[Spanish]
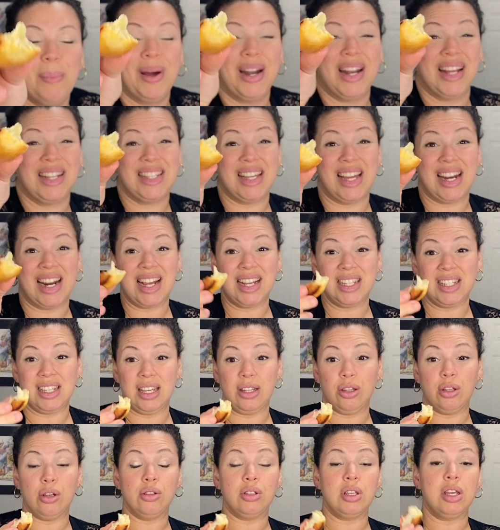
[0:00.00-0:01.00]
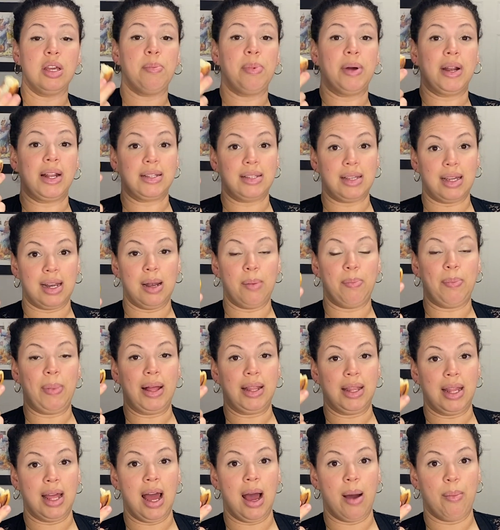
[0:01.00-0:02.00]
Para hacer cachitos y para hacer el
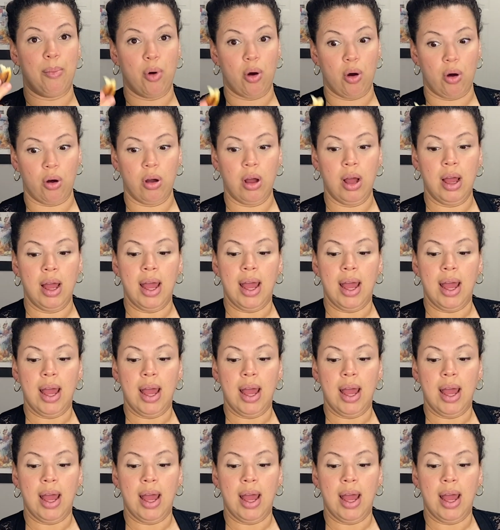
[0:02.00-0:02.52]
pan de jamón.